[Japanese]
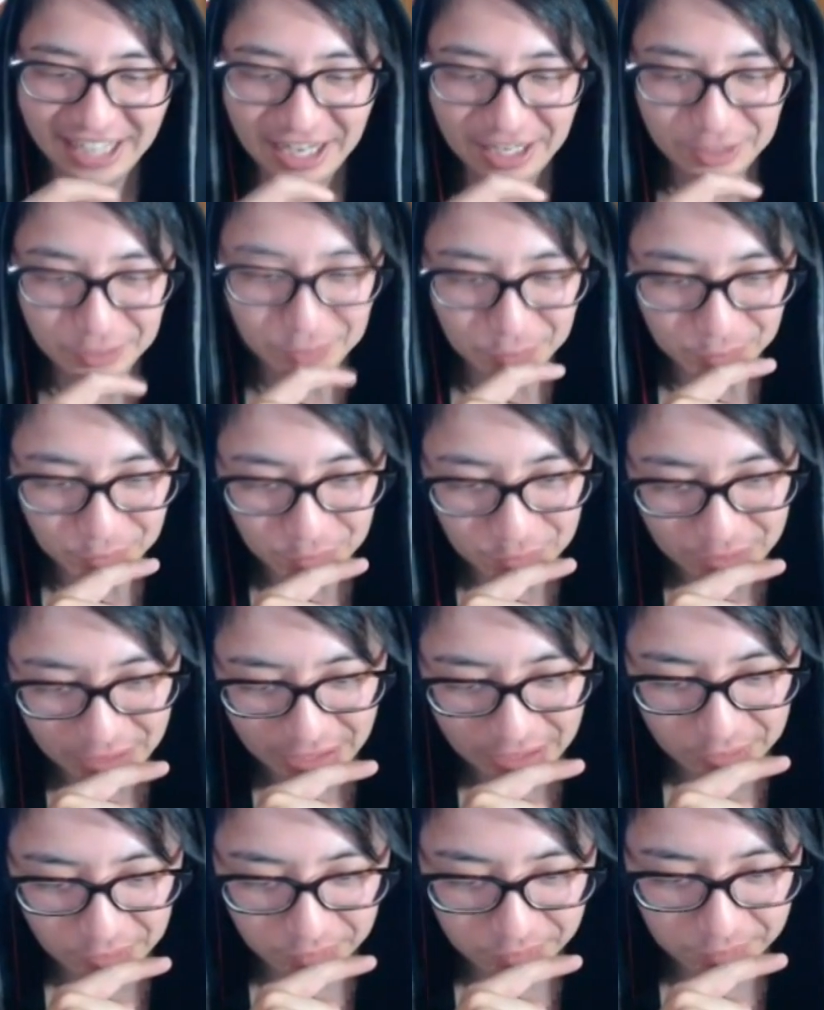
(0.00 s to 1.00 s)
えなるほど
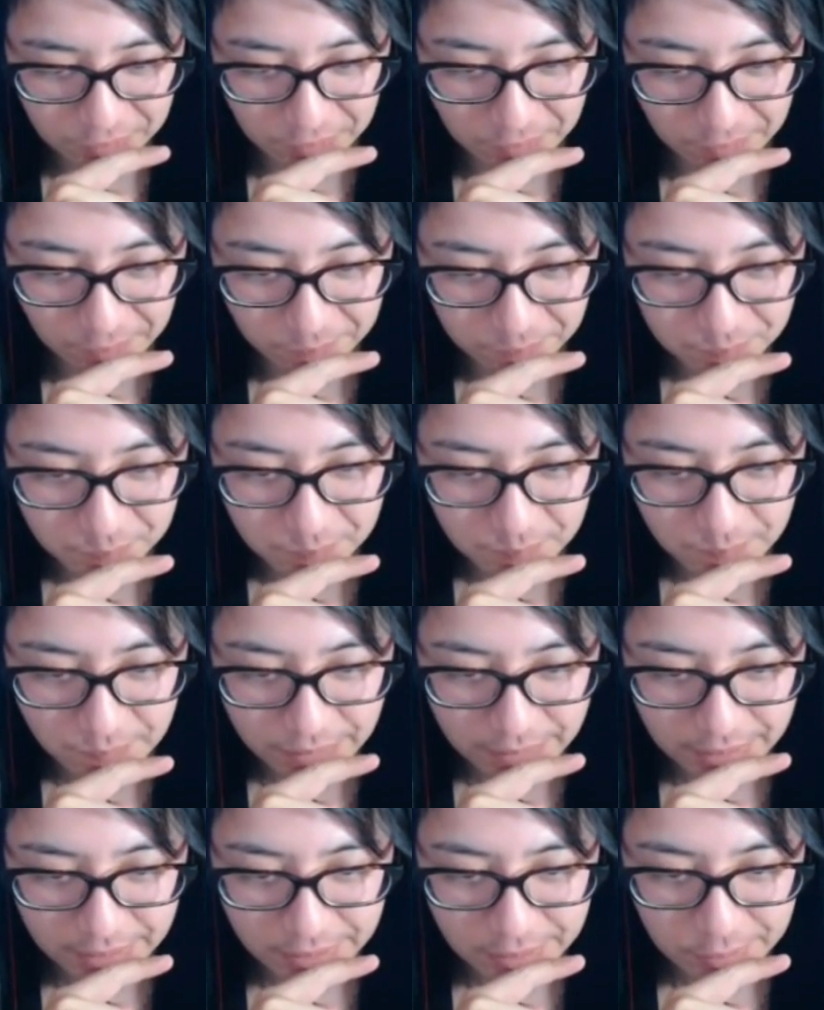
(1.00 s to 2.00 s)
なるほど。
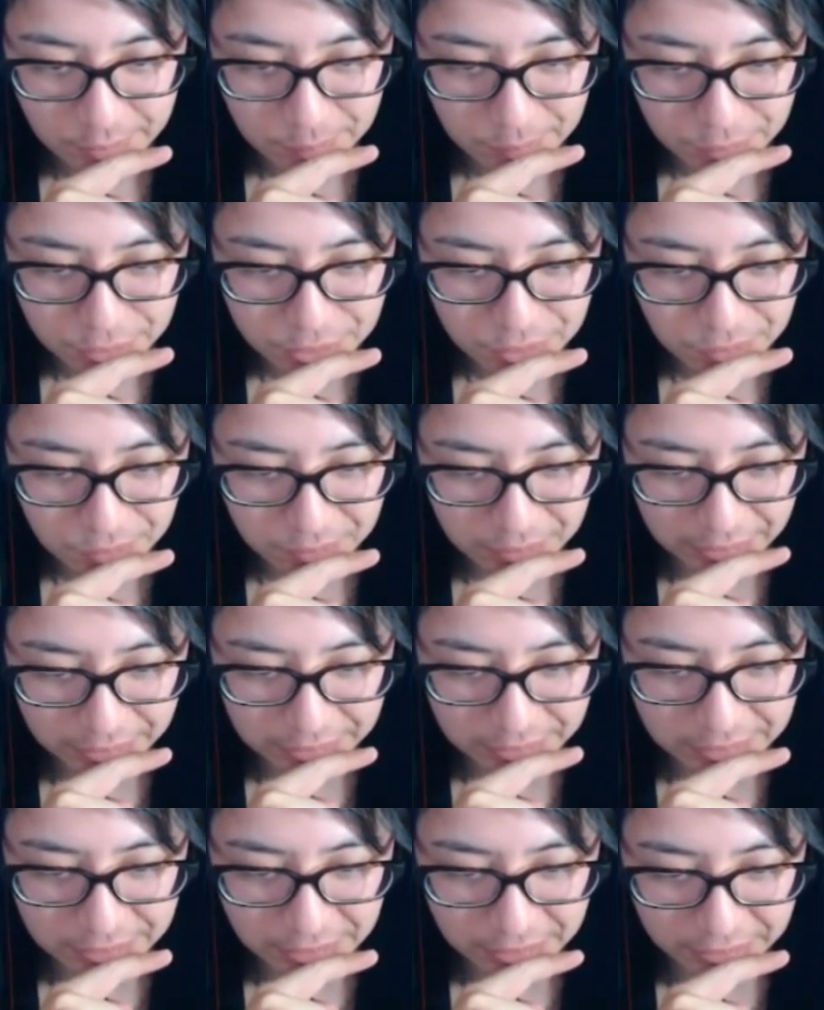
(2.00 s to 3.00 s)
面白く
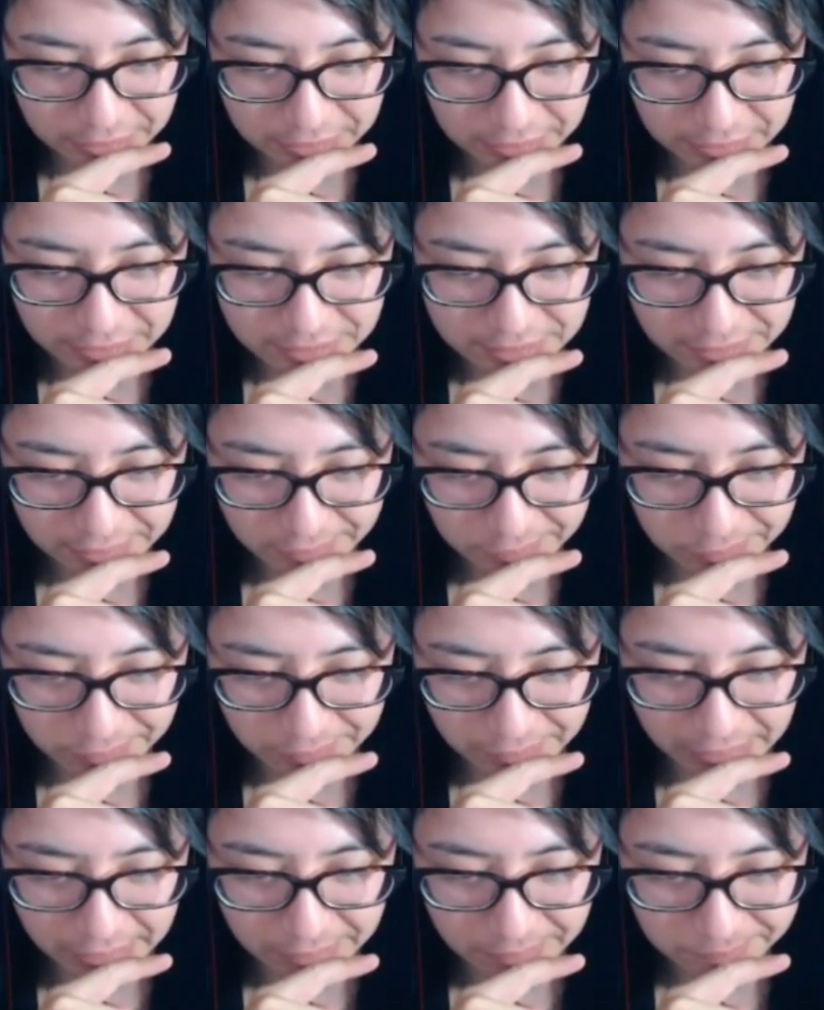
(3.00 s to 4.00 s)
なってきやがったですね、こ
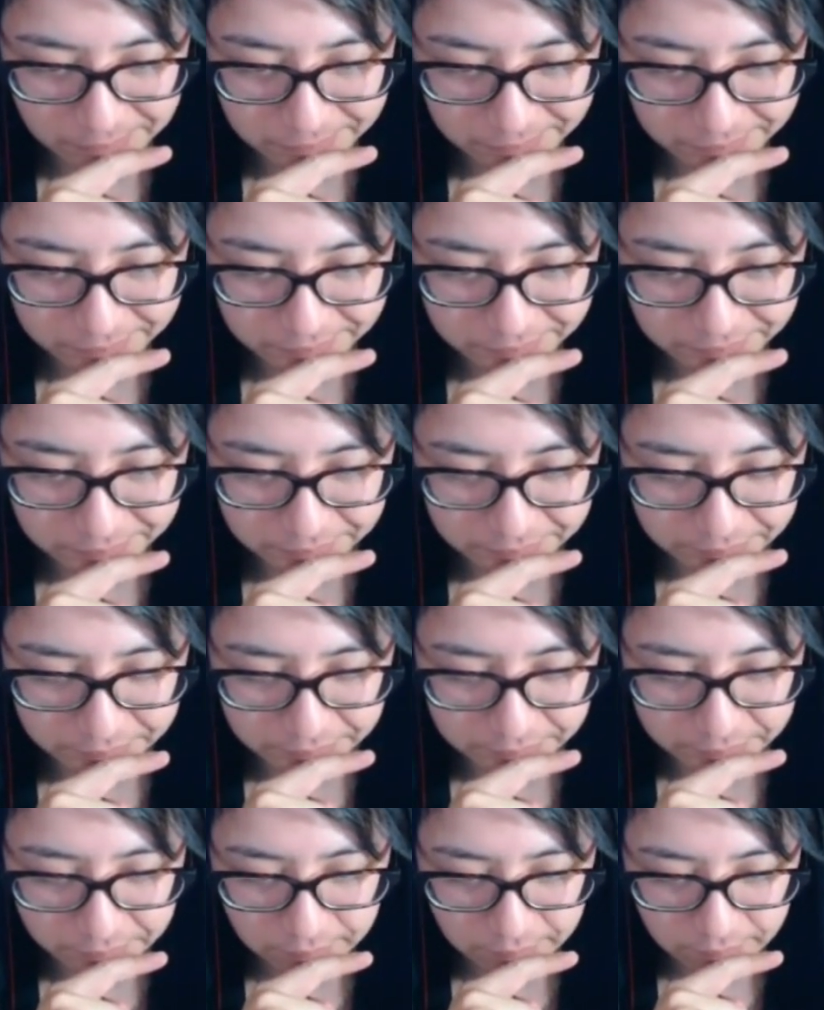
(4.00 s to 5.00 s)
れは。う
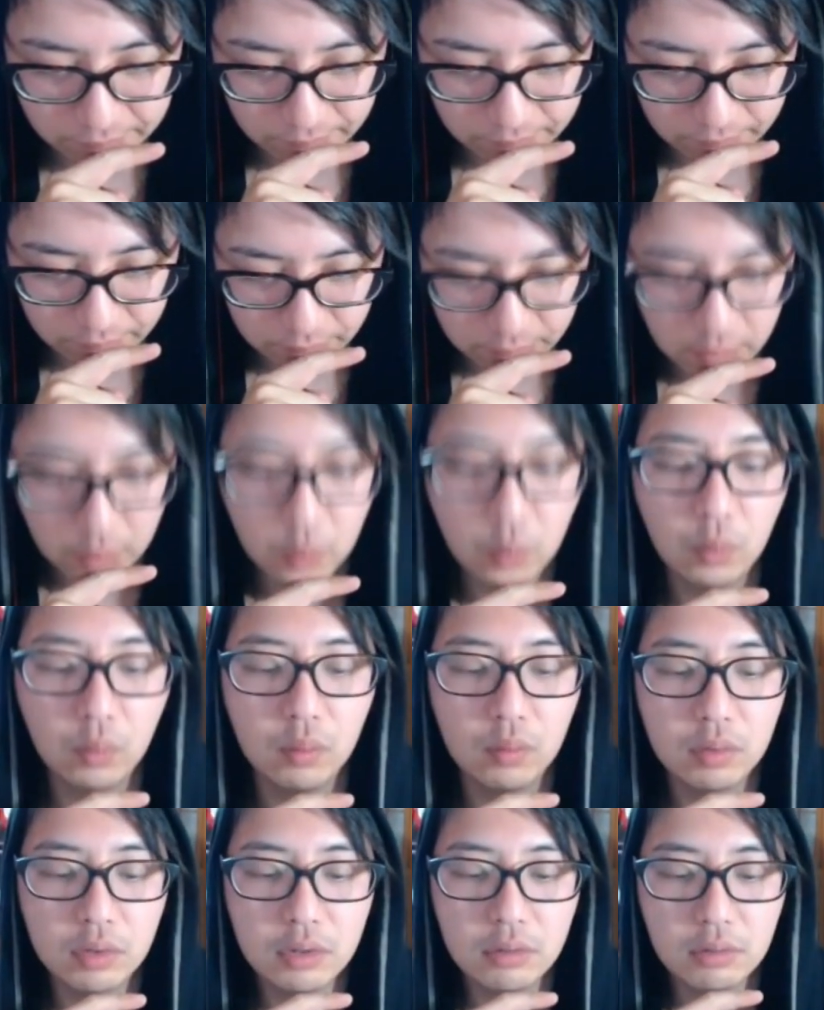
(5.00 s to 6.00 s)
ん。
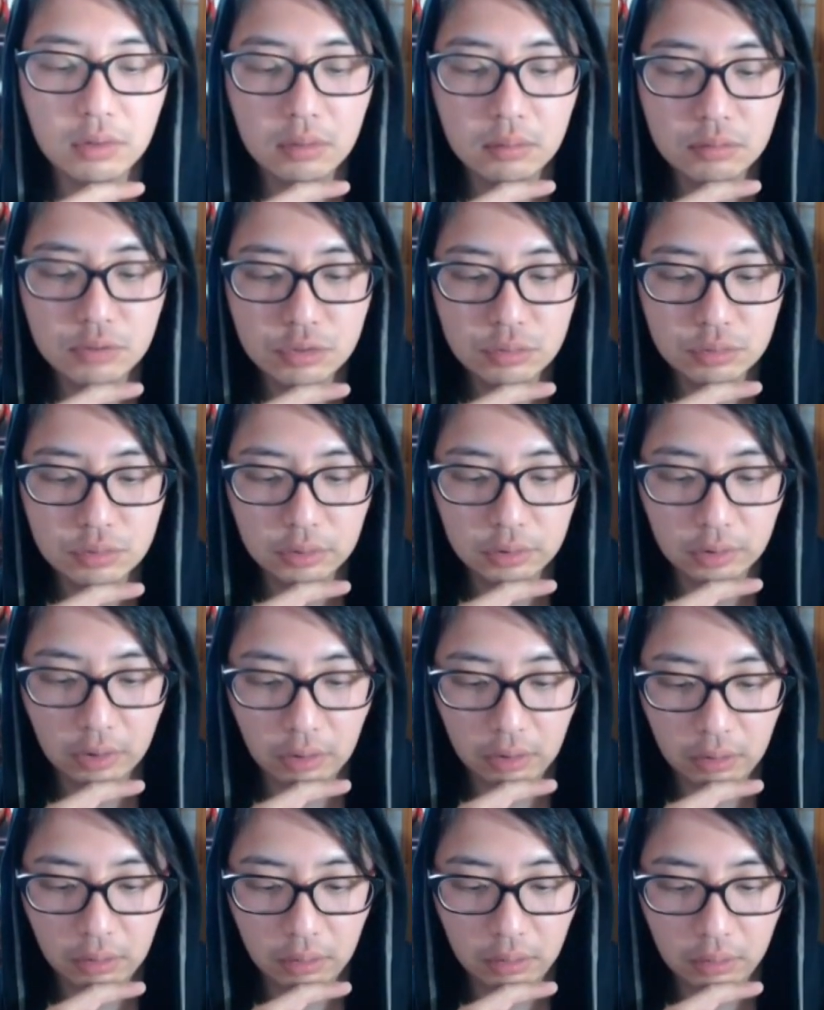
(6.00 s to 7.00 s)
これは面白いのか
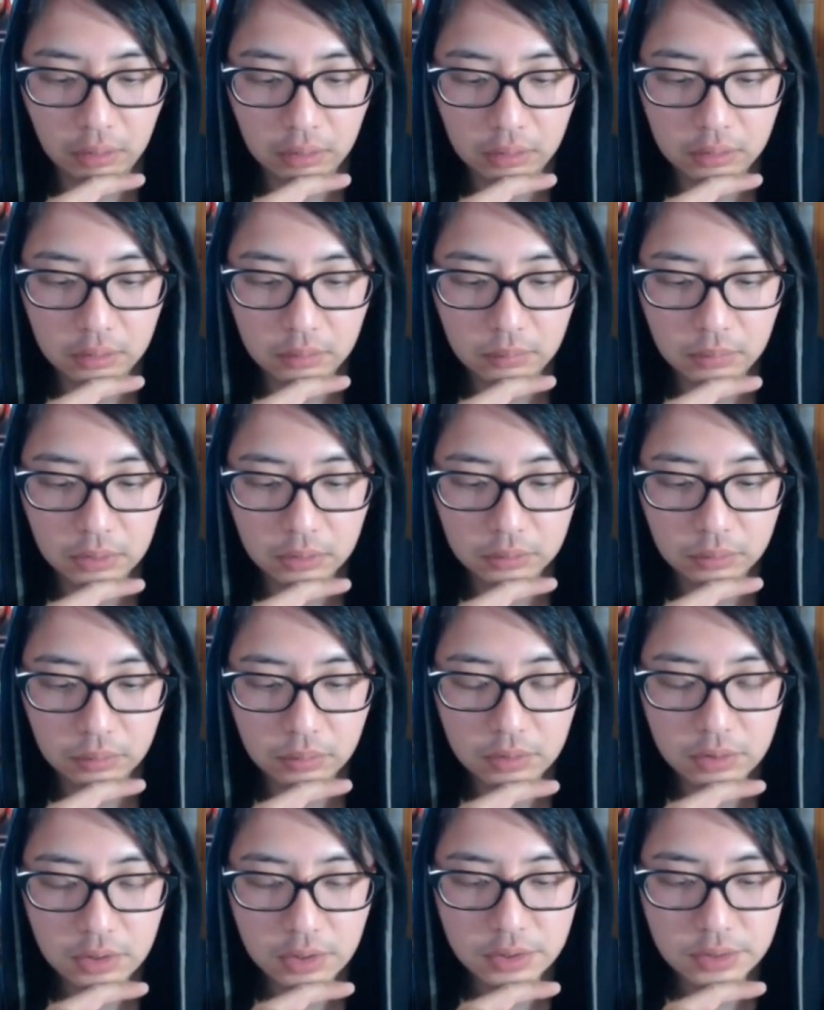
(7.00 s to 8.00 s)
な。まあ、
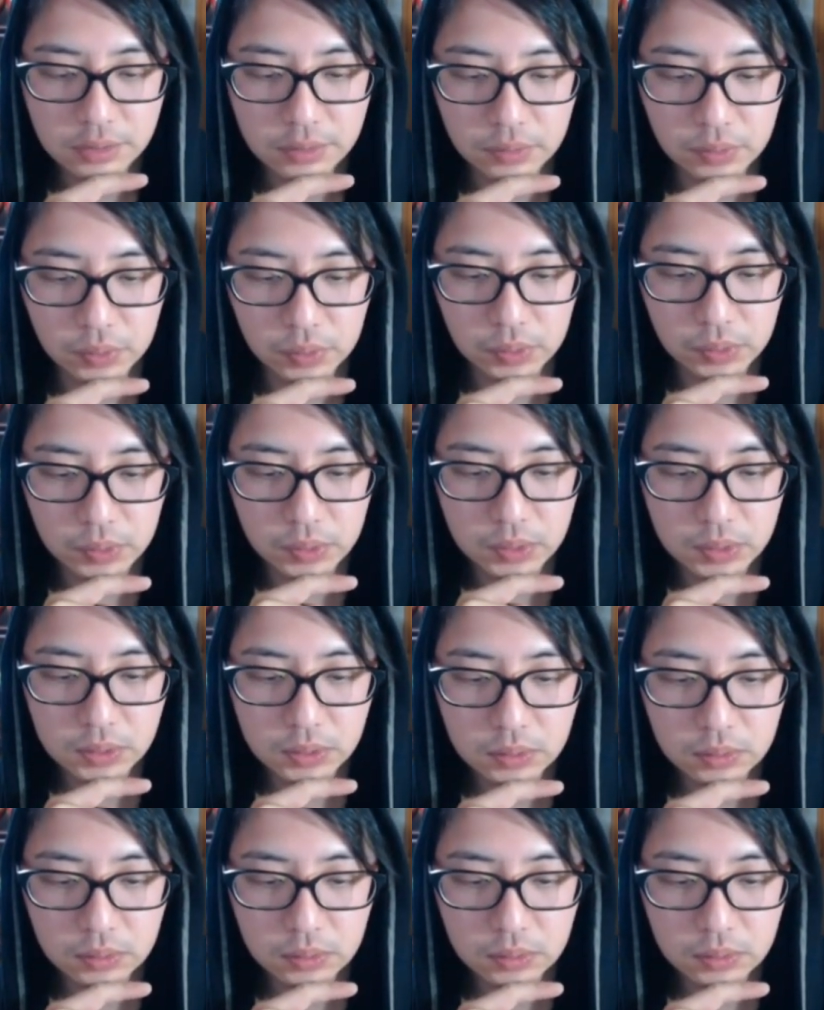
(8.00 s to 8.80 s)
とりあえず、